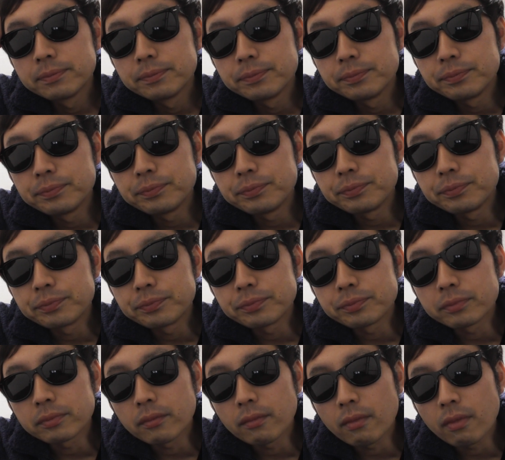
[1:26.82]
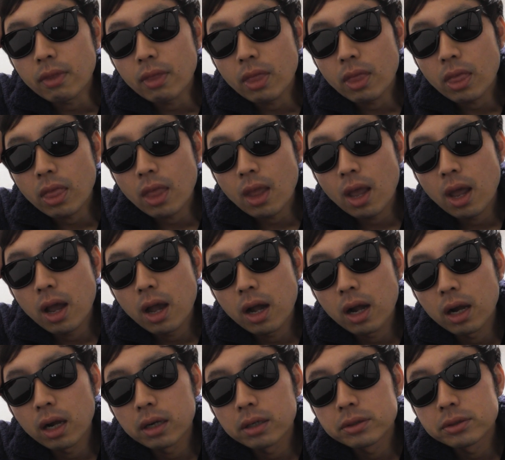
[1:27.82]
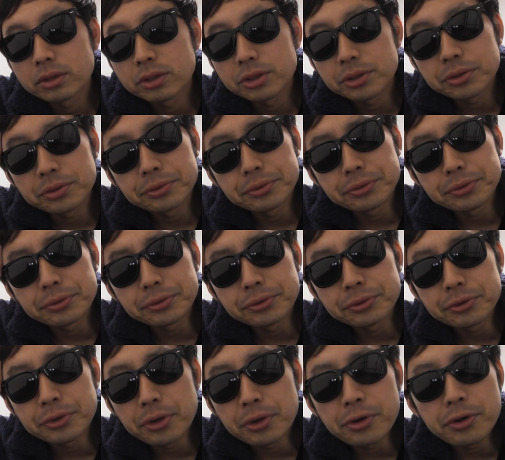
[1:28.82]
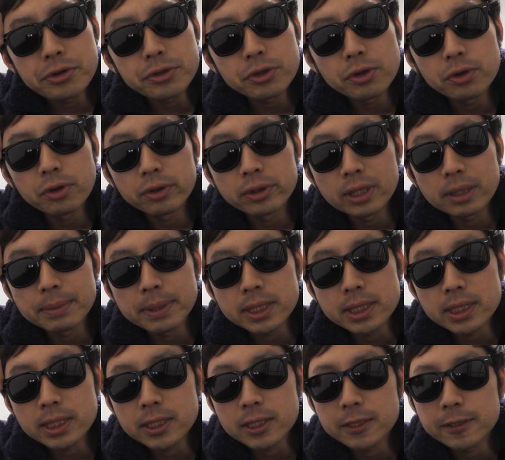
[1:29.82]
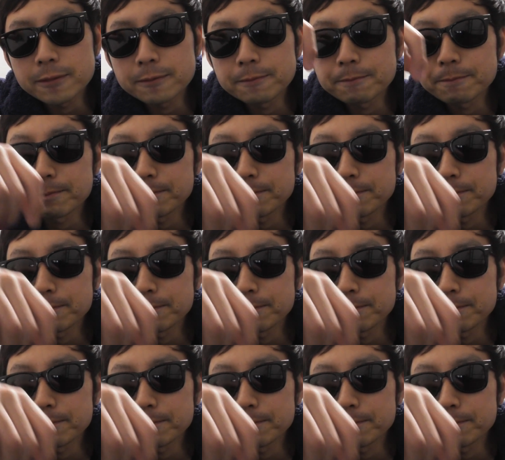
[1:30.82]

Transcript: うん。すごく怒ってます。